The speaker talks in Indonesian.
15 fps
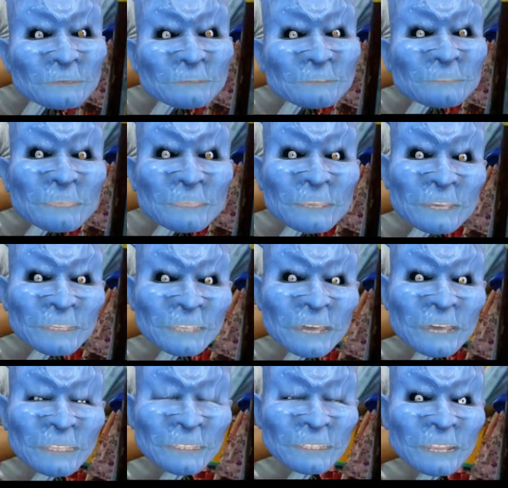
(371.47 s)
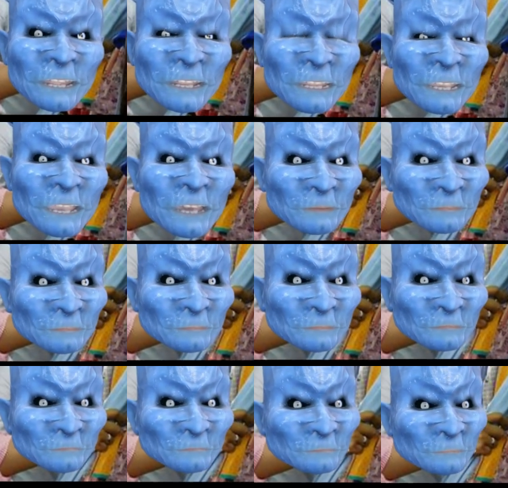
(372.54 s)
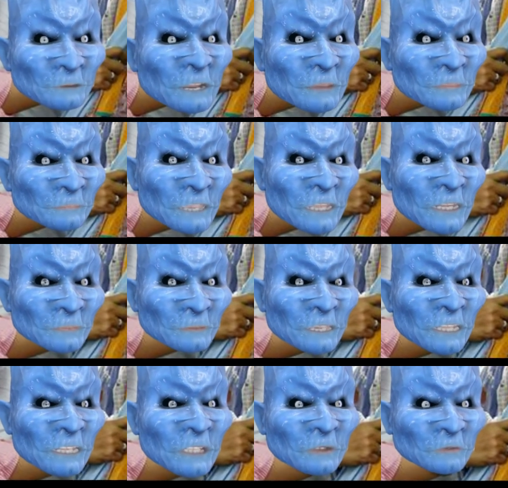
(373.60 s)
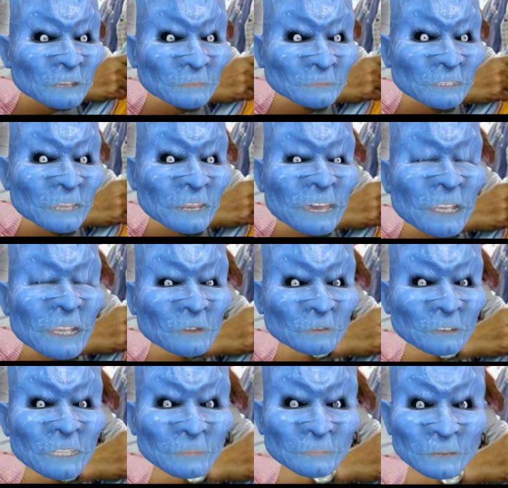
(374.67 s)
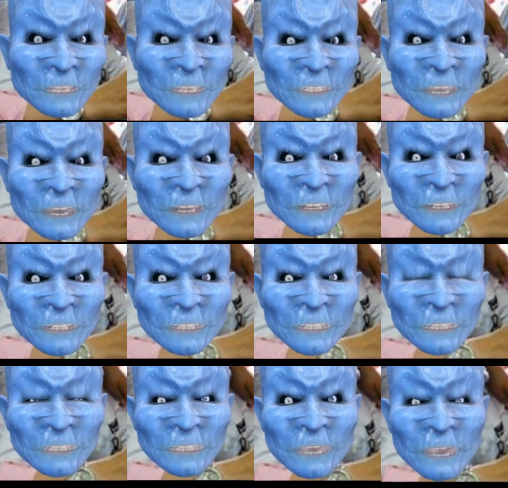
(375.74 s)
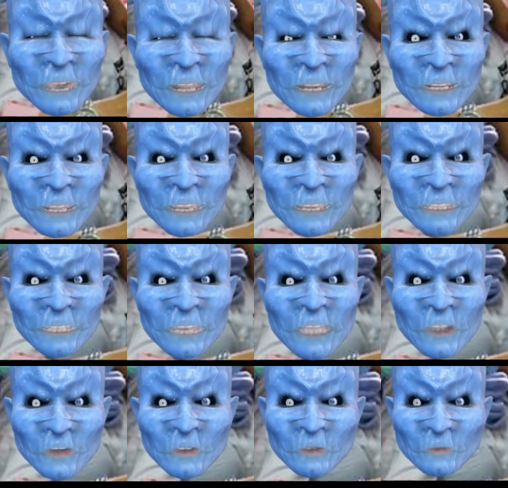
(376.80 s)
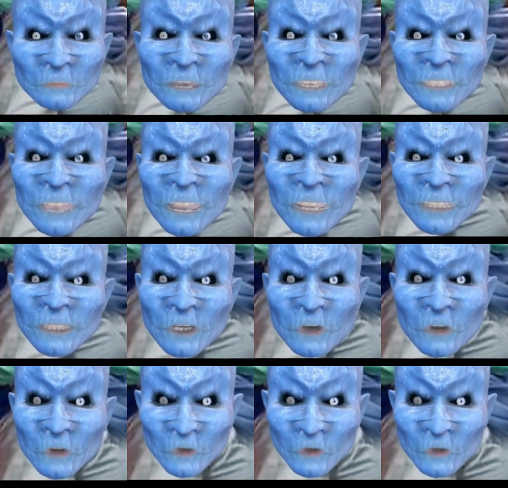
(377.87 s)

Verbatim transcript: Sehingga saat gejala ringan, para PDP ini sudah bisa langsung diperiksa di RS atau rumah sakit